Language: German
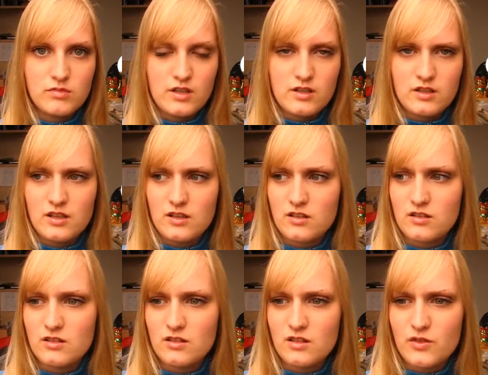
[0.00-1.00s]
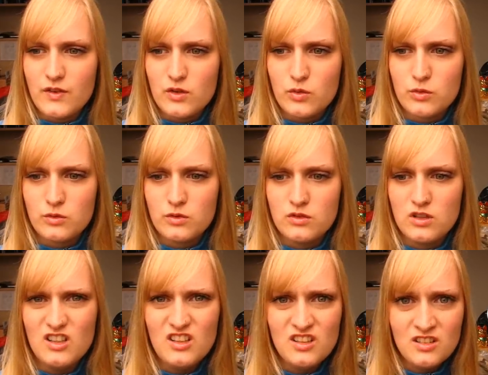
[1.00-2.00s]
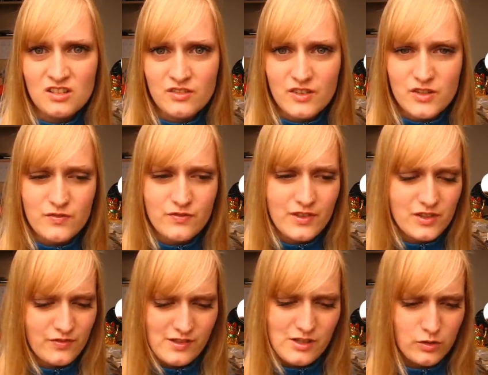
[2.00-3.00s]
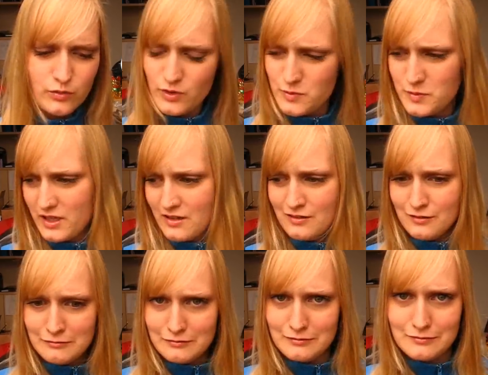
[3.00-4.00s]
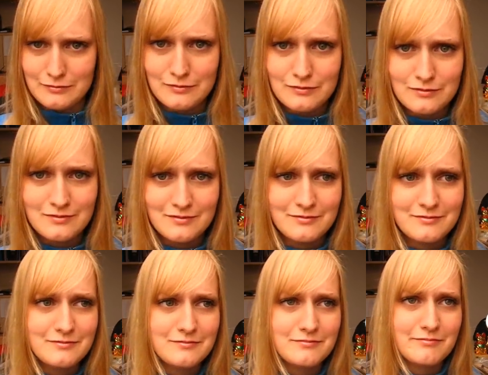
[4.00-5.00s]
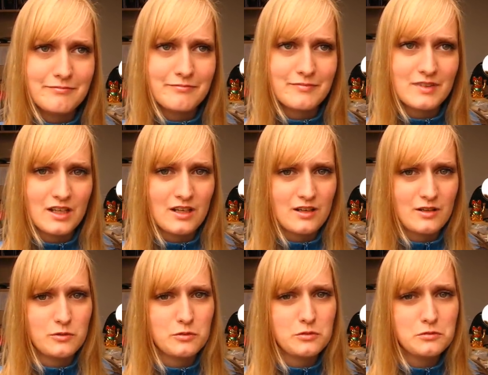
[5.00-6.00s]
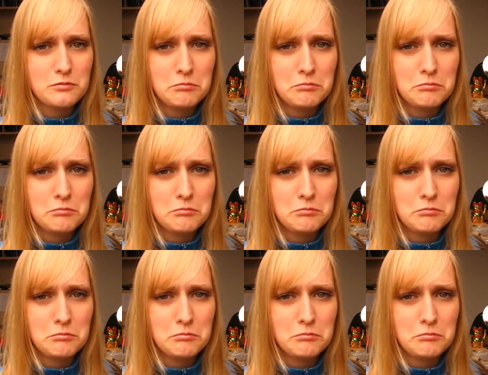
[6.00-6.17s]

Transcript: Weiß ich nicht. Das war so. Hä? Was, was willst du von mir? Hm. Keine Ahnung.